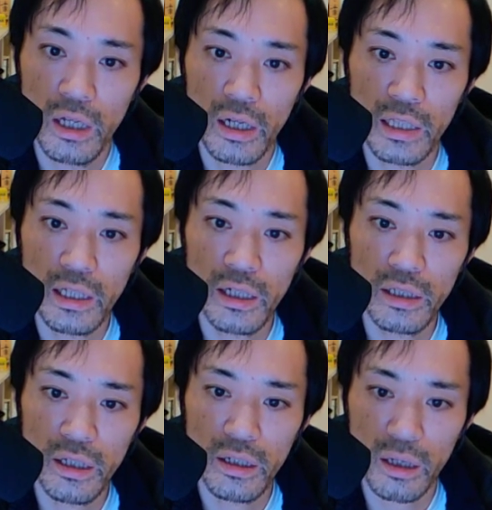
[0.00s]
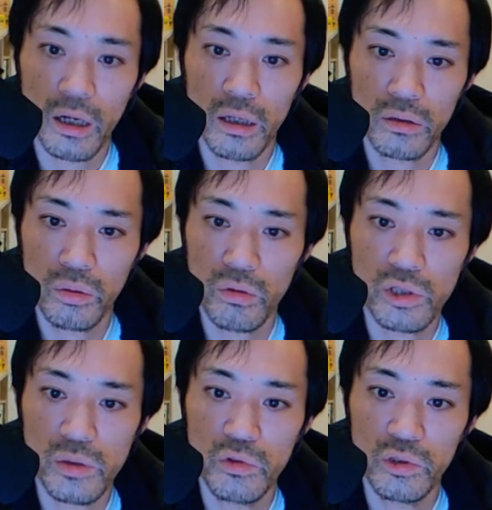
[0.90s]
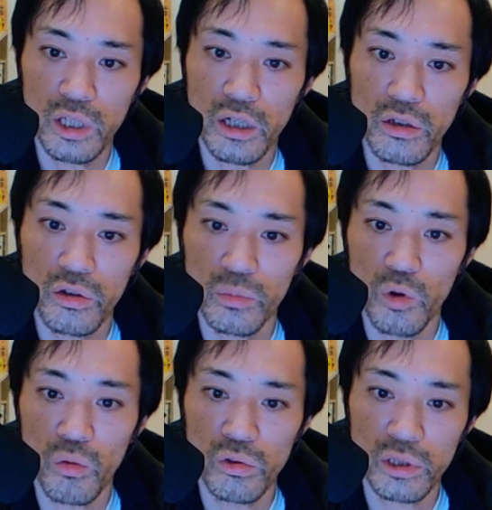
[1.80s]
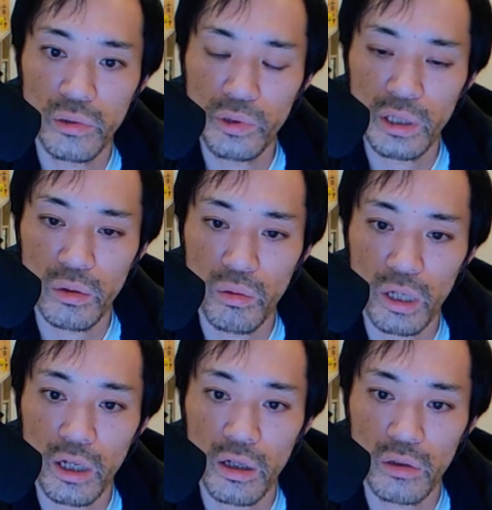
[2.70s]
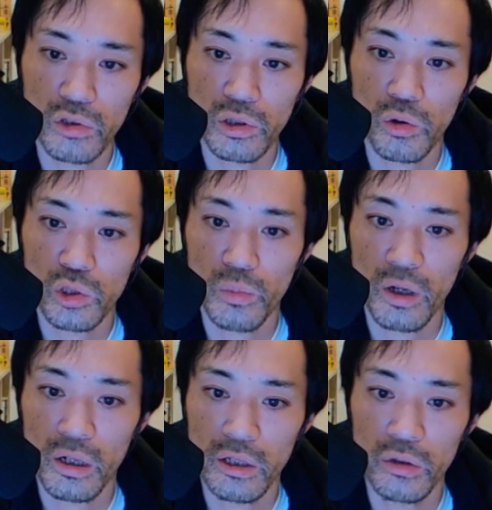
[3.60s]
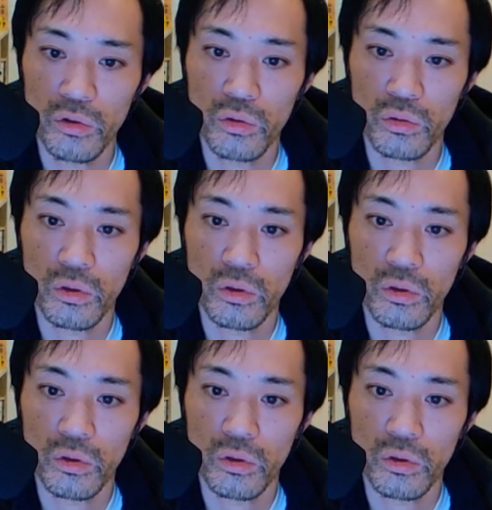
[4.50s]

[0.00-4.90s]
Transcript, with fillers: 金がないからと自分でやるよりもコンサルを受けた方が結果としてコスパが良いこと